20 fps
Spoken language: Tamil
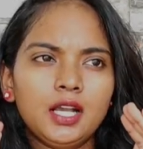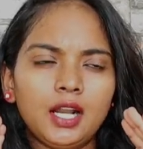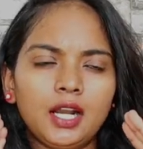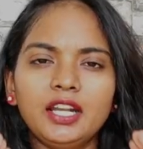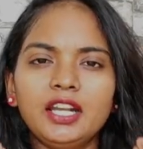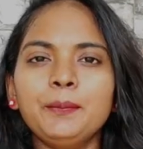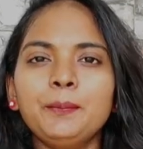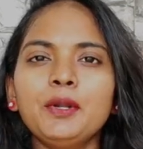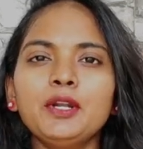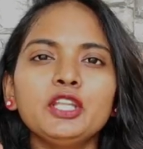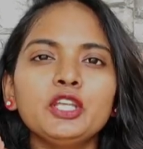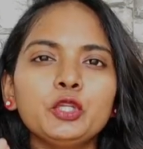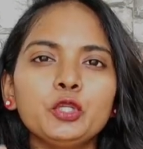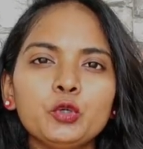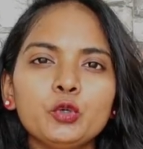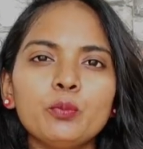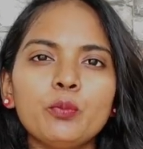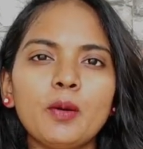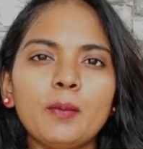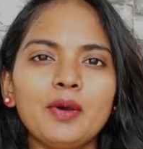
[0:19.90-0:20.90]
கண்டிப்பா நீங்க
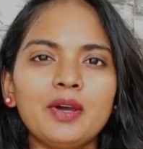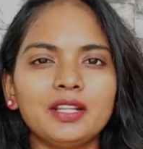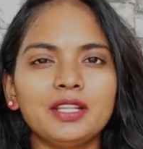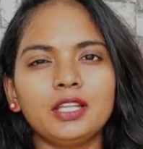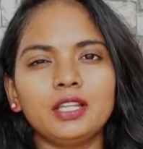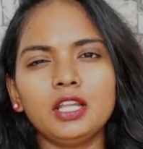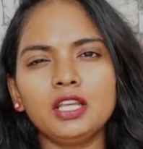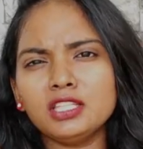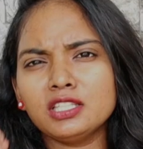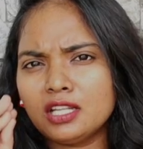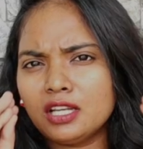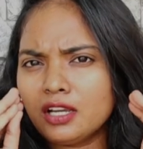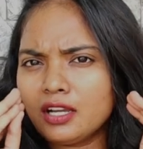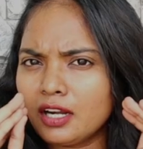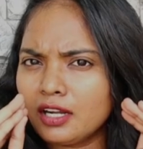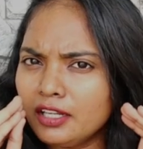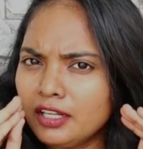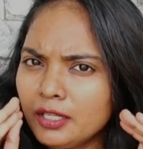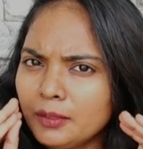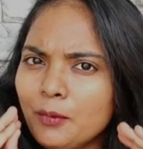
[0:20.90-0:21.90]
நியூ மோமா இருக்கீங்கன்னா இதெல்லாம்
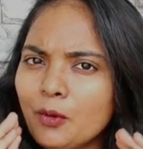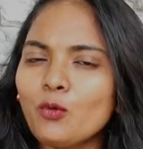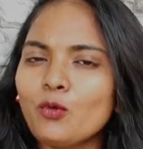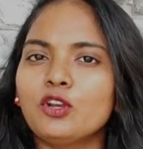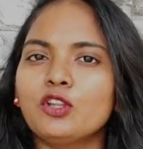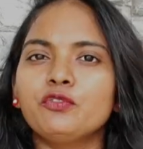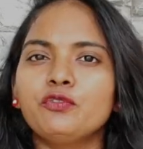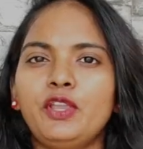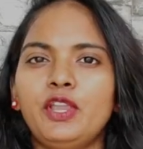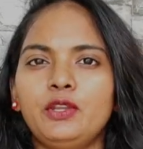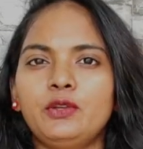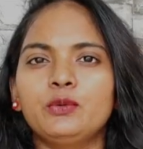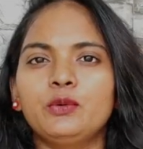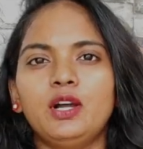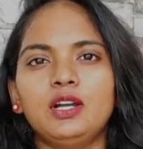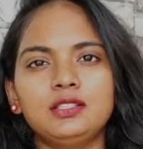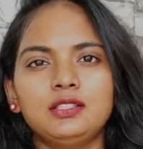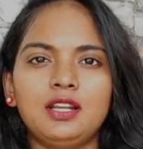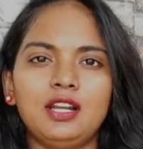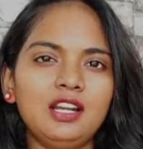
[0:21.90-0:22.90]
கண்டிப்பா உங்களுக்கு வேணும்
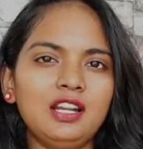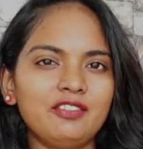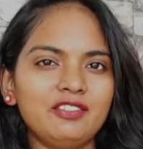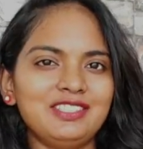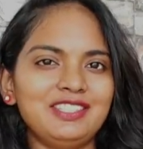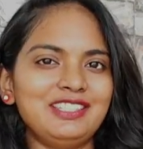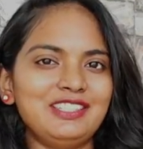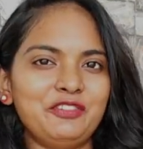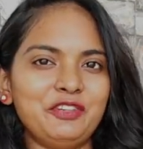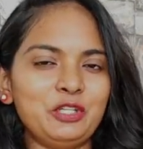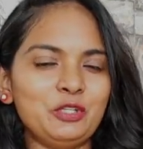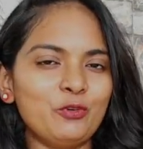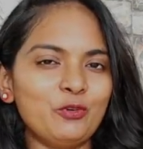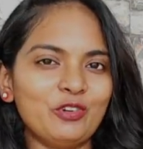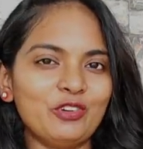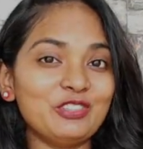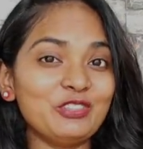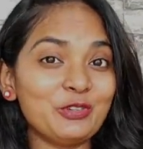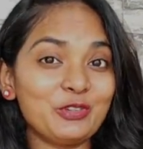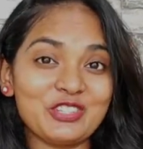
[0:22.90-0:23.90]
அதனால நான் வந்து இந்த வீடியோ
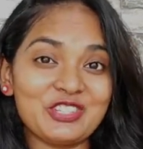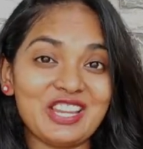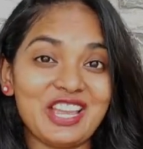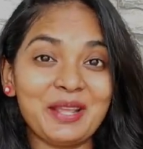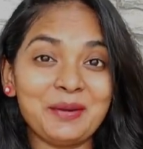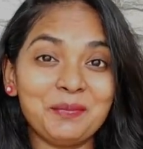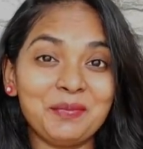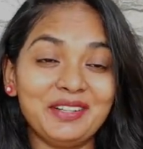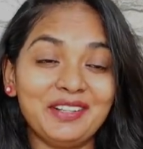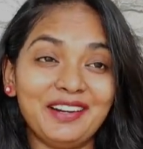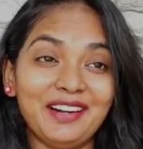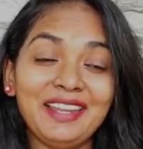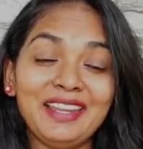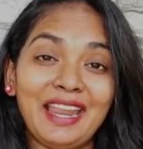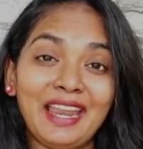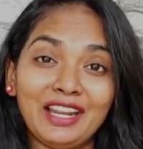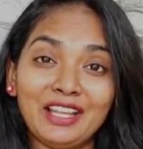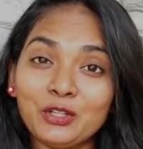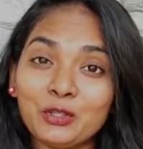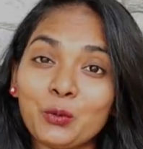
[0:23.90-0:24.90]
வந்து உங்களுக்கு ஷேர் பண்றேன்
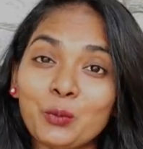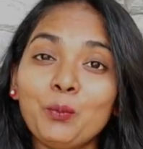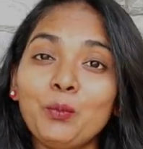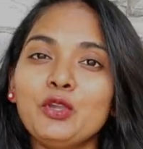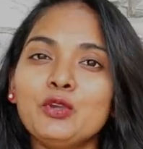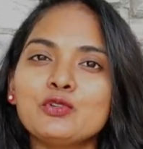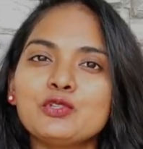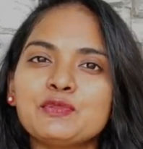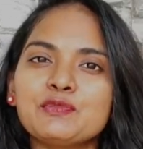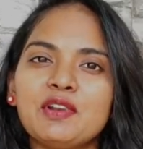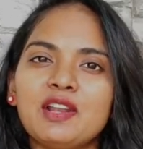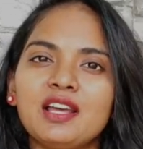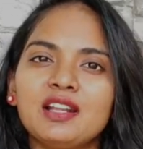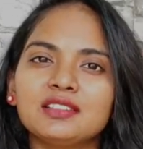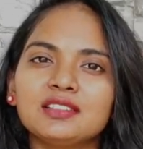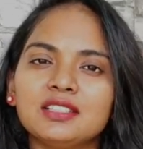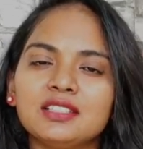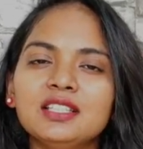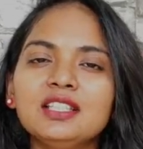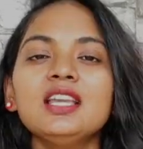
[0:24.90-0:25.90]
எனக்கு ரொம்ப யூஸ்ஃபுல்லா
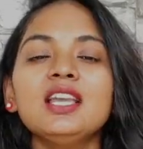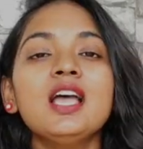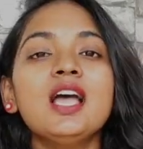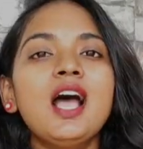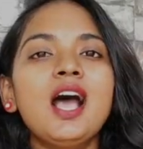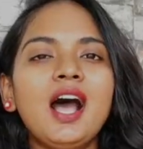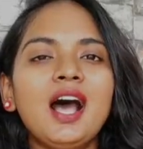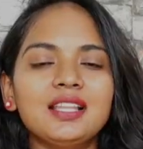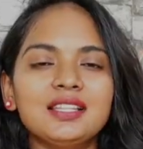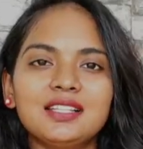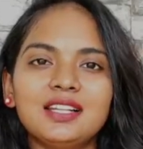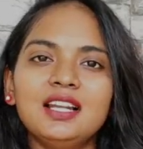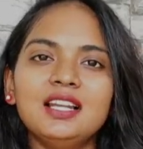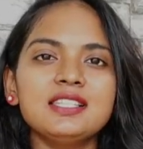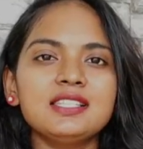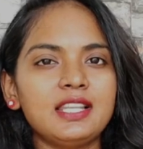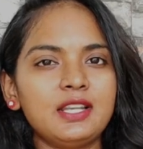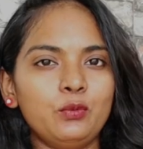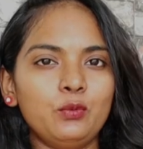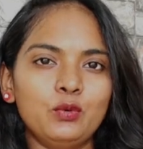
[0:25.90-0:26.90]
இருந்தது அதனால
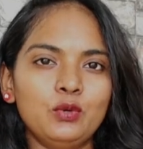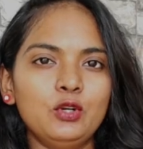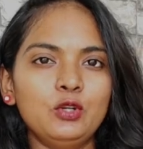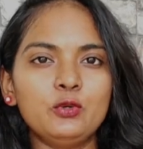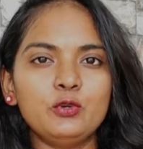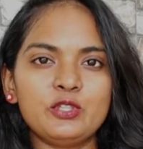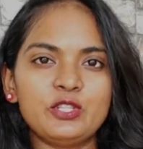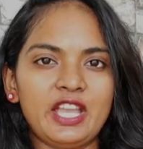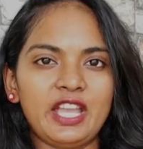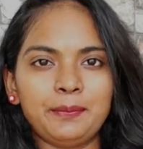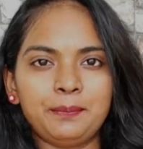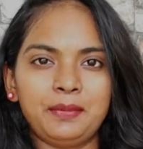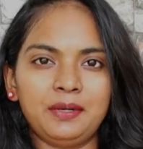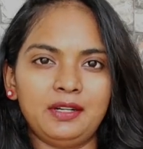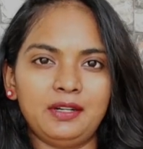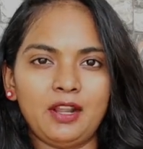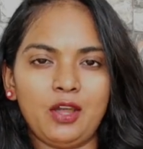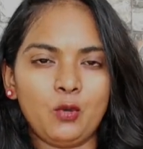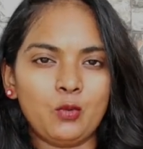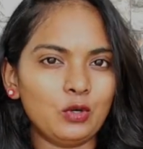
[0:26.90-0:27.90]
சரி உங்களுக்கும் ஷேர்
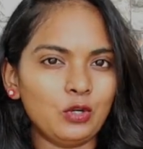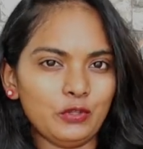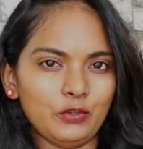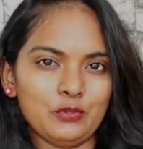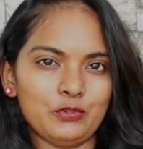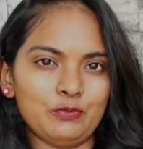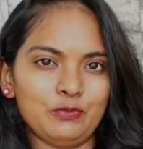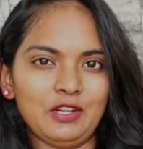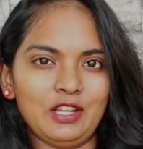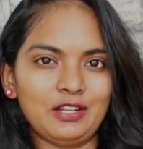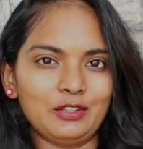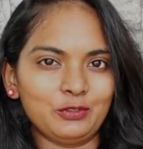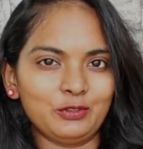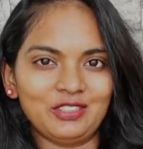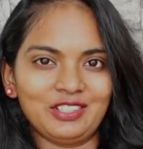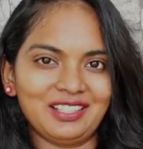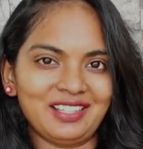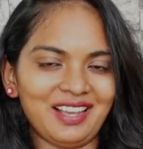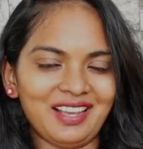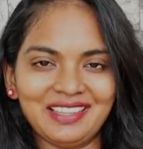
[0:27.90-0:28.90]
பண்ணலாம் உங்களுக்கு யூஸ்ஃபுல்லா
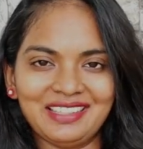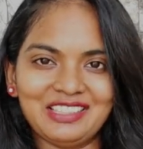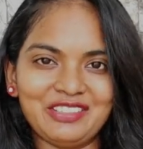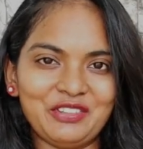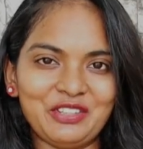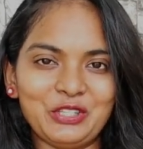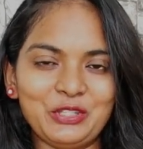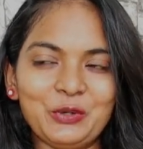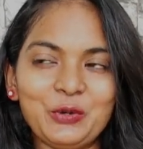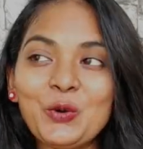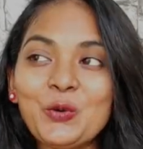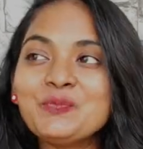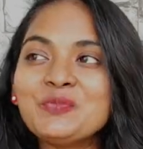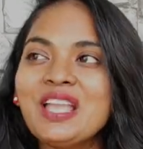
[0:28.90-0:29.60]
இருக்குங்கிறதுக்காக இந்த வீடியோ